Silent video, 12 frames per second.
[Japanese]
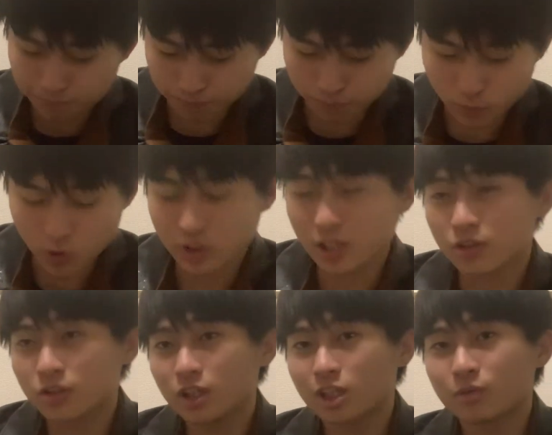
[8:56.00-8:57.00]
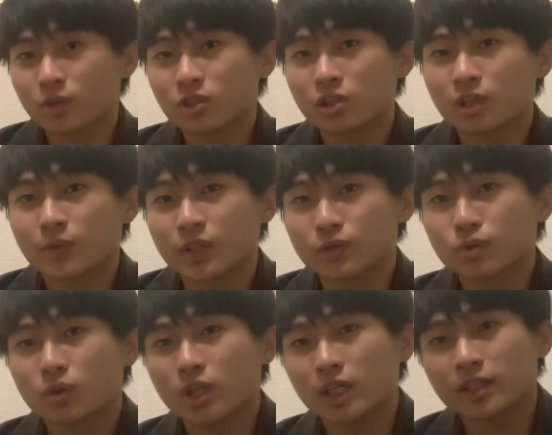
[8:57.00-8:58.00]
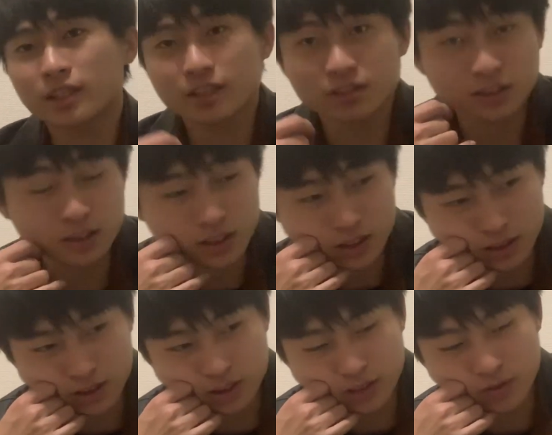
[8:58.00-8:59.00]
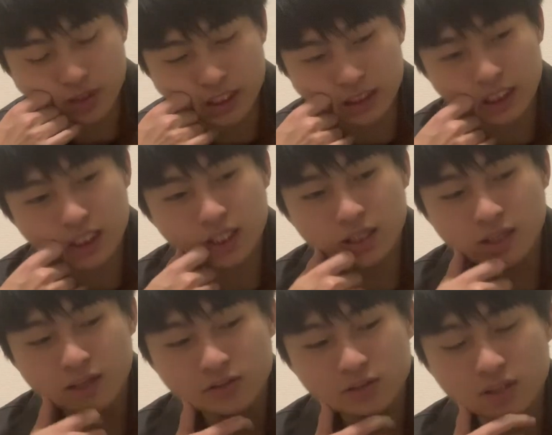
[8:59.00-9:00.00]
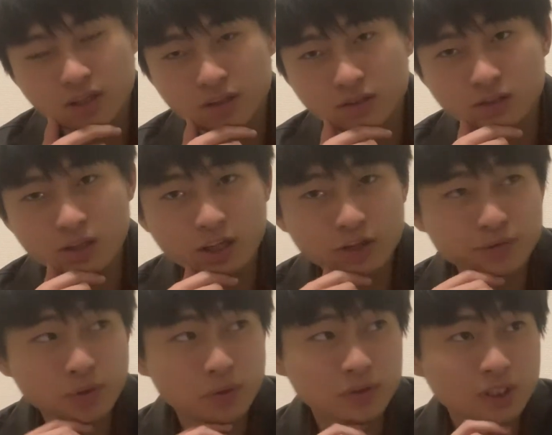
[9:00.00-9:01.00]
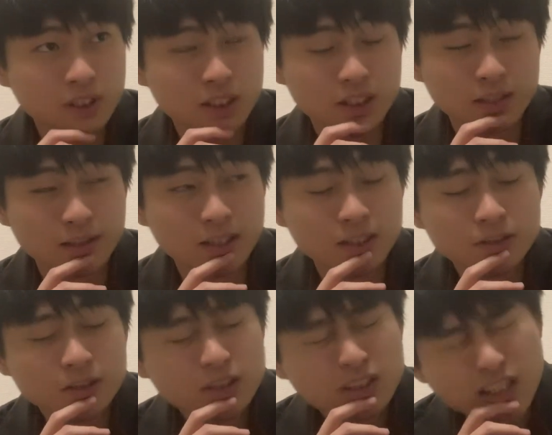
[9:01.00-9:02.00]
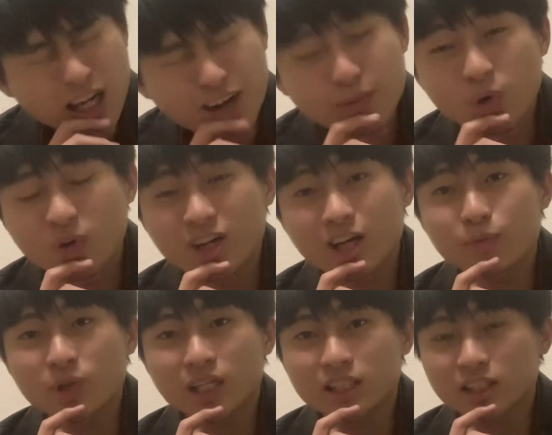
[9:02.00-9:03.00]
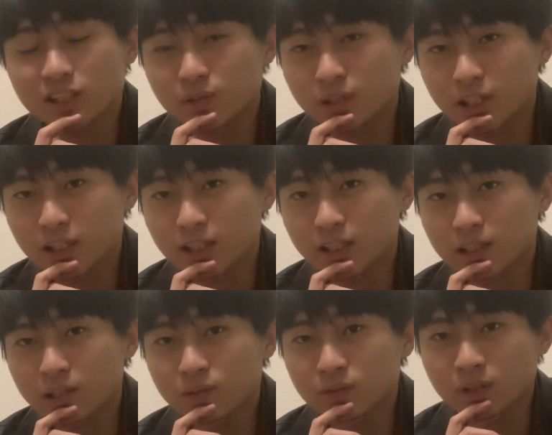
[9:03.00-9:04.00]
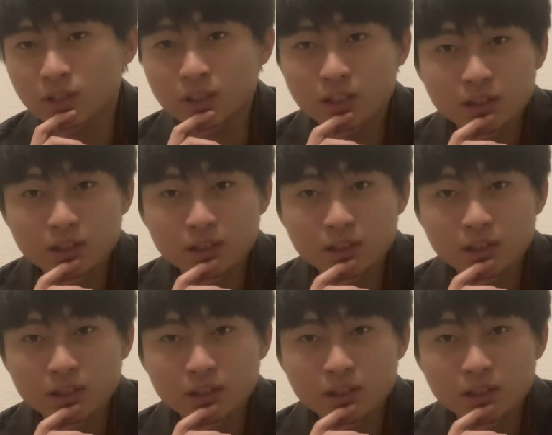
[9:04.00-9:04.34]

うん、僕ね、食っても食ってもね、太らない体質だったんですけどね、最近ね、食ったら食っただけ太るようになってきてね、ああ、もうこれはもう痩せないといけないなっていうふうに、